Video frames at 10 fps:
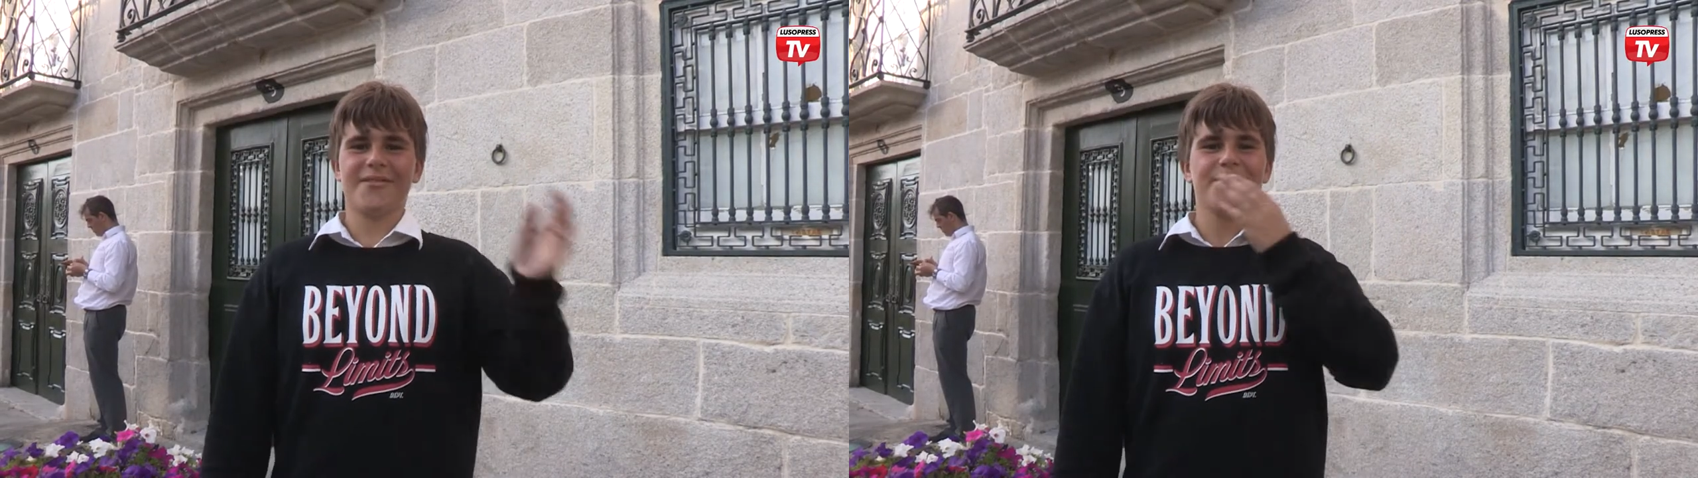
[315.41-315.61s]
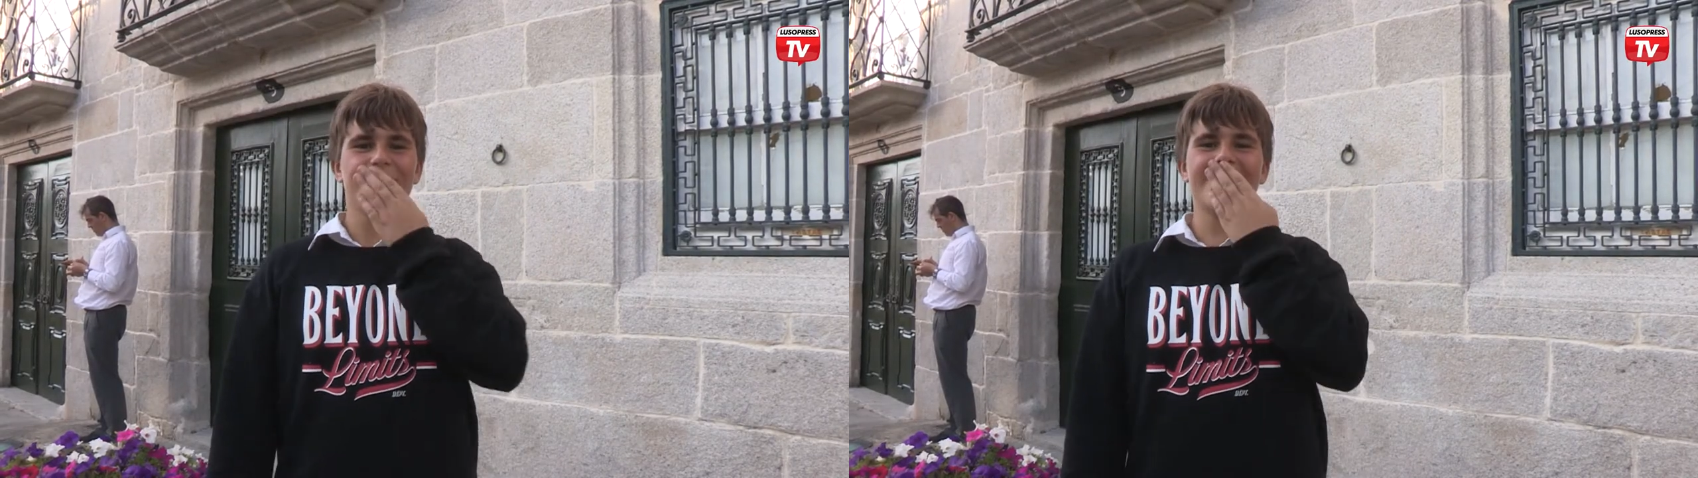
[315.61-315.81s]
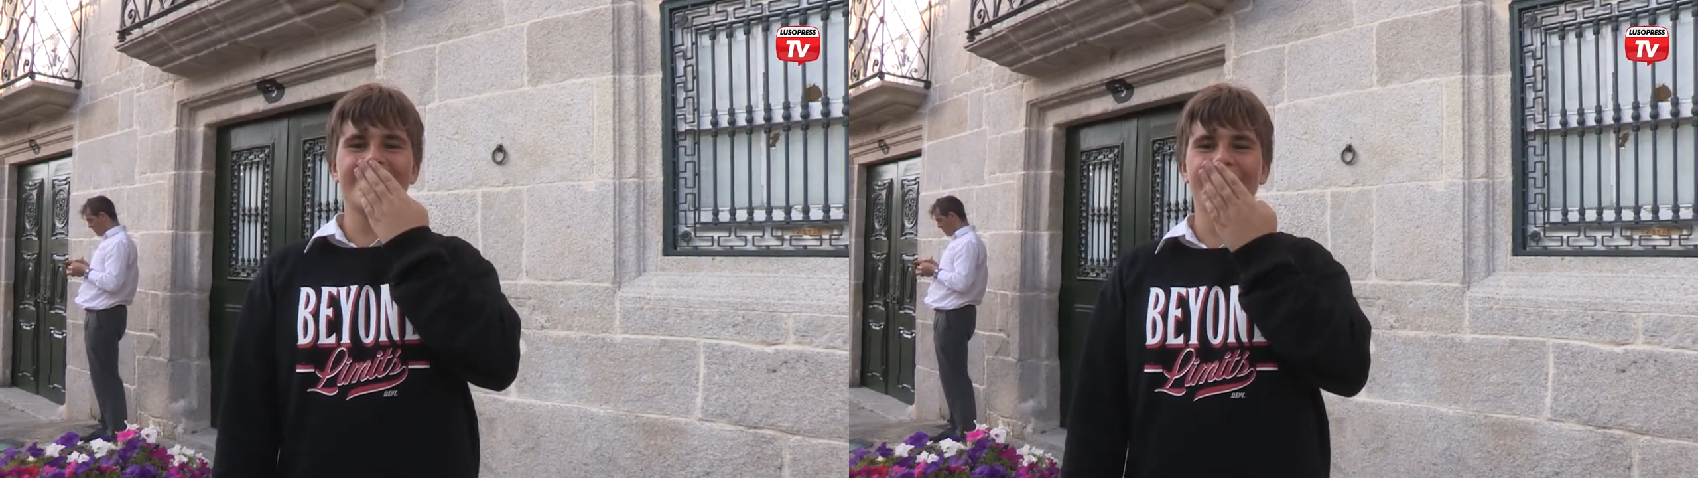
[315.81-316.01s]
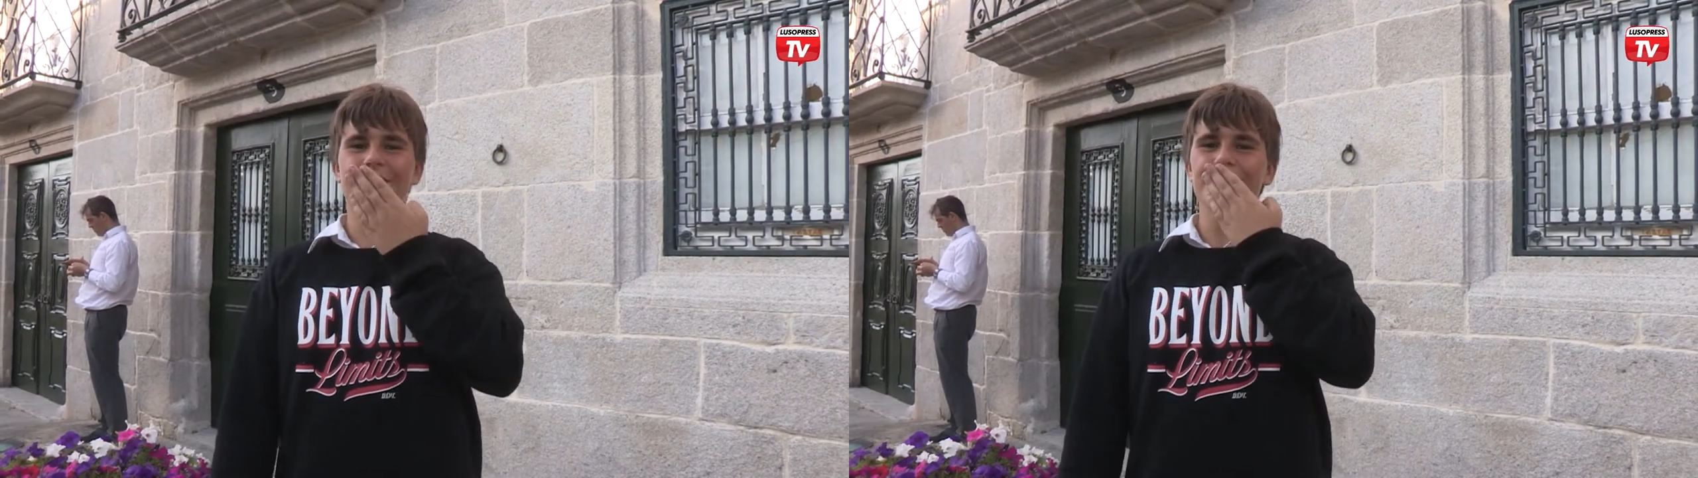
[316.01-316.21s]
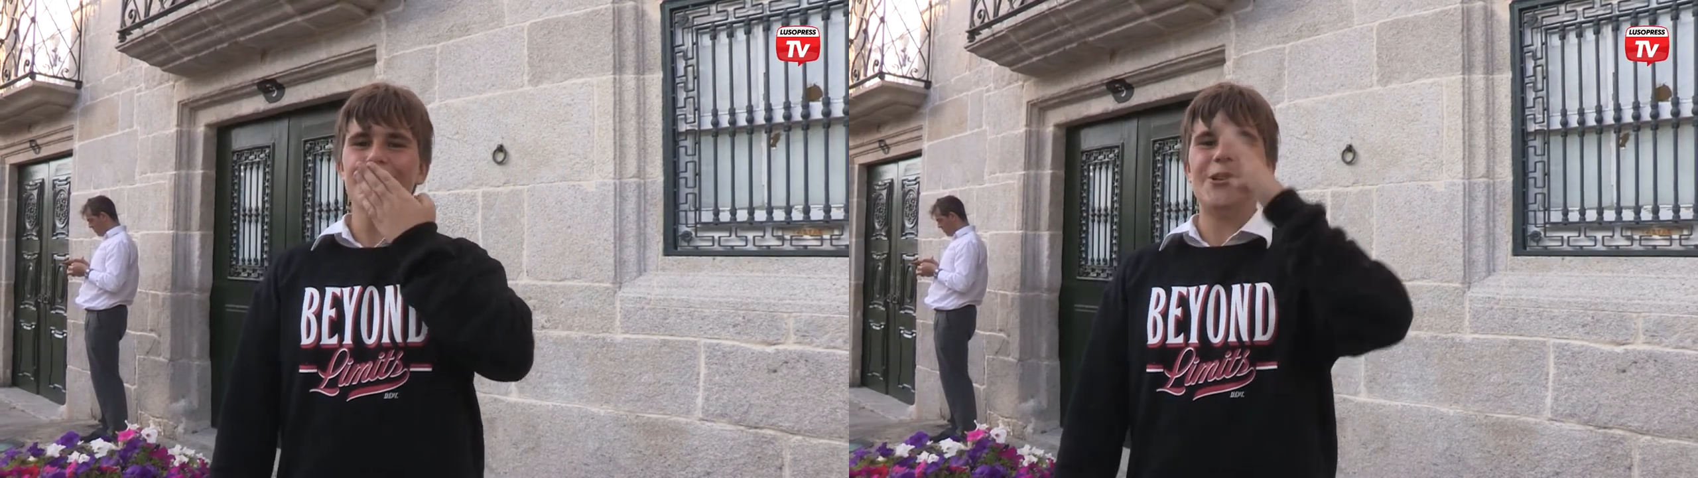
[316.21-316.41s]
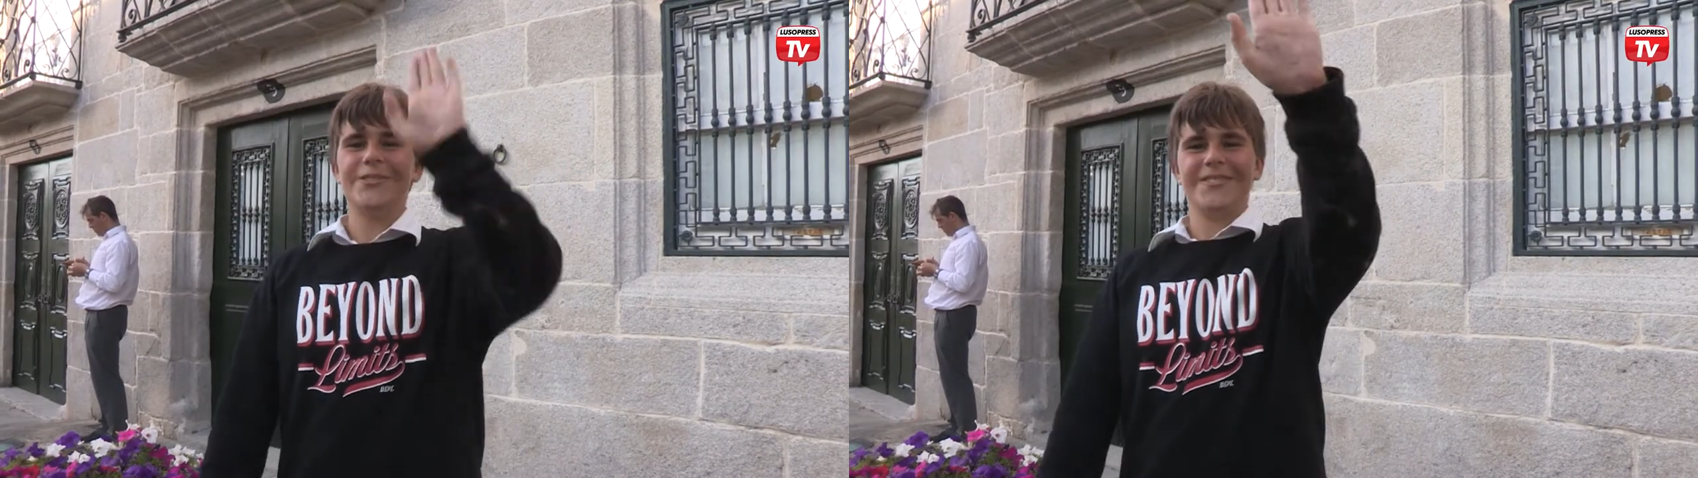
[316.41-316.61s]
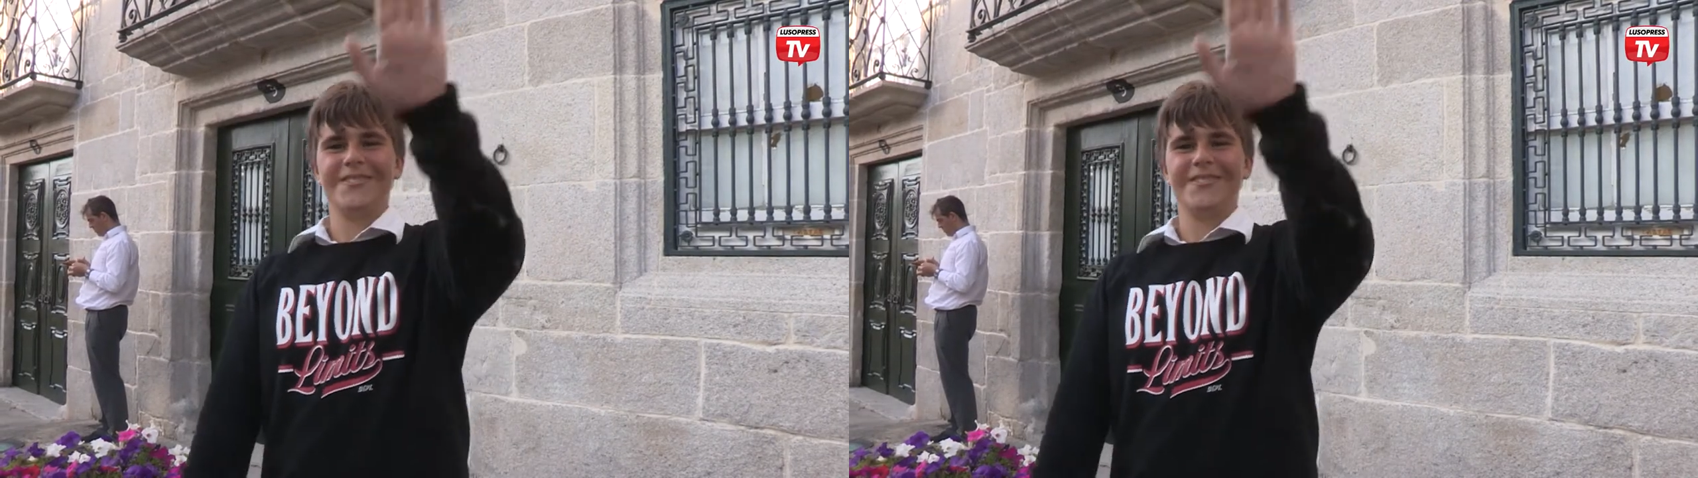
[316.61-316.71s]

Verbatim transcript: de Vilar do Mouros